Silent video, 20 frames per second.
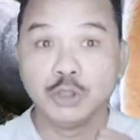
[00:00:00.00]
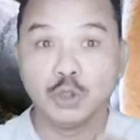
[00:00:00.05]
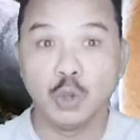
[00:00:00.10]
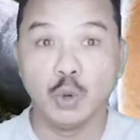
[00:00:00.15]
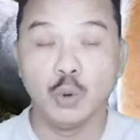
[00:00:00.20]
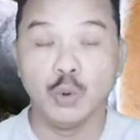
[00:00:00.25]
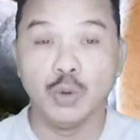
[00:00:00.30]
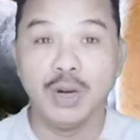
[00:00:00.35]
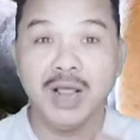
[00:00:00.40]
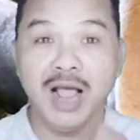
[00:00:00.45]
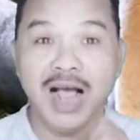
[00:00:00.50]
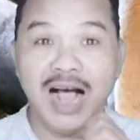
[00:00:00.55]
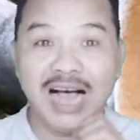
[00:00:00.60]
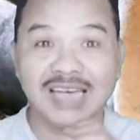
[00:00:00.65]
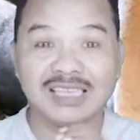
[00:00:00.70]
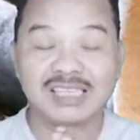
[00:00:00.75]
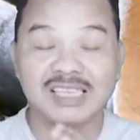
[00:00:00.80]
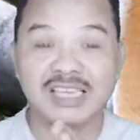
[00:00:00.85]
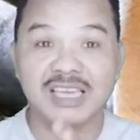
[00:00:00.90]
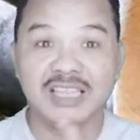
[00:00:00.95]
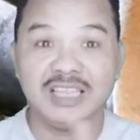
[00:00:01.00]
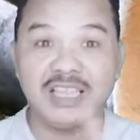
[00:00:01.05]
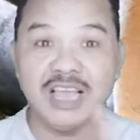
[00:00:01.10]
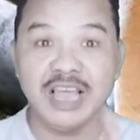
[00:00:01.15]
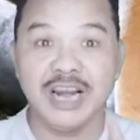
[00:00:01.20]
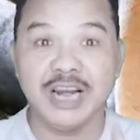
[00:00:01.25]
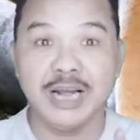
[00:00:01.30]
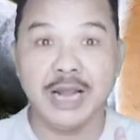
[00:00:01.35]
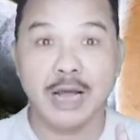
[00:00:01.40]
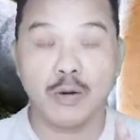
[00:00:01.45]
চলুন আজকে
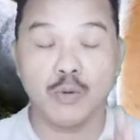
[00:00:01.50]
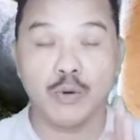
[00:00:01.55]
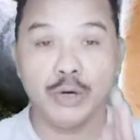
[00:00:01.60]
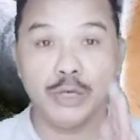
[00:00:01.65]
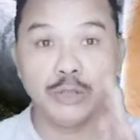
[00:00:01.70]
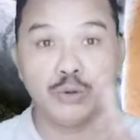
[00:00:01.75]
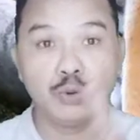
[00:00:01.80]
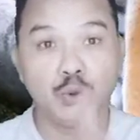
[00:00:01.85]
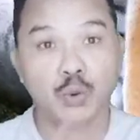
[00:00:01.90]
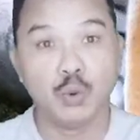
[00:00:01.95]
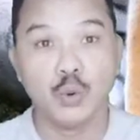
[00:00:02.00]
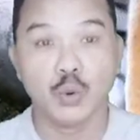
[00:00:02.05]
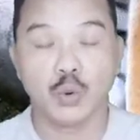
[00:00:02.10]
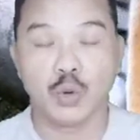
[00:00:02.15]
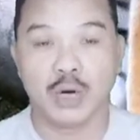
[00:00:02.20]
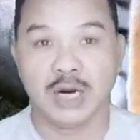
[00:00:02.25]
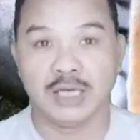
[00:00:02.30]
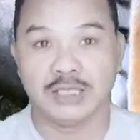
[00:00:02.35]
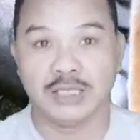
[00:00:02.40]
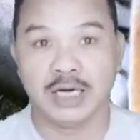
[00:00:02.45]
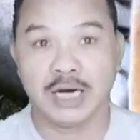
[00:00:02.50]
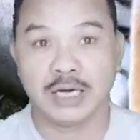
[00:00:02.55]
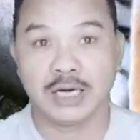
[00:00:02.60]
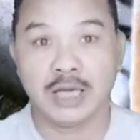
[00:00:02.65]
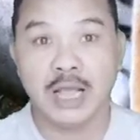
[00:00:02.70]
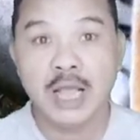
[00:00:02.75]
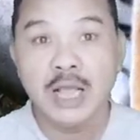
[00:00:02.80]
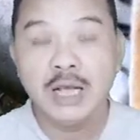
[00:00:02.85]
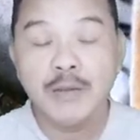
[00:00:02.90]
দেরি না করে শুরু করা যাক